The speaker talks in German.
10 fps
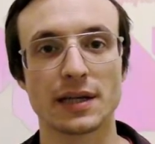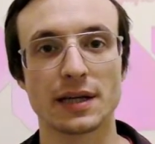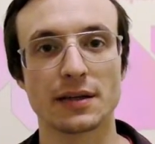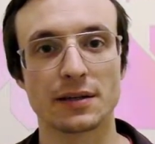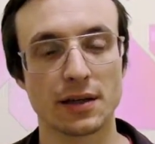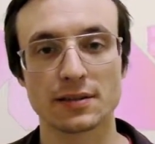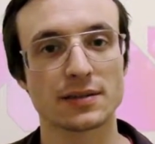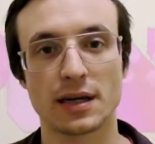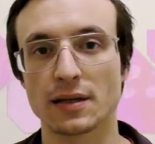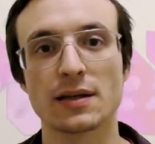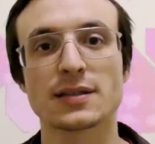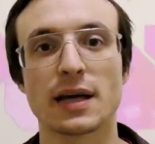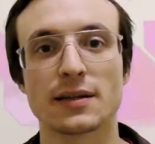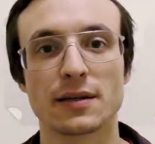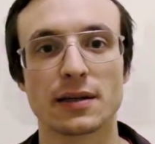der ein ganz
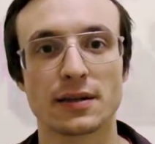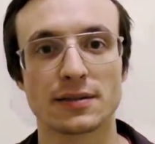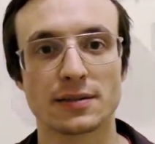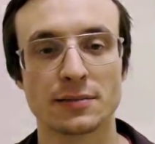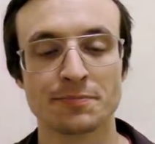andersartiger ist.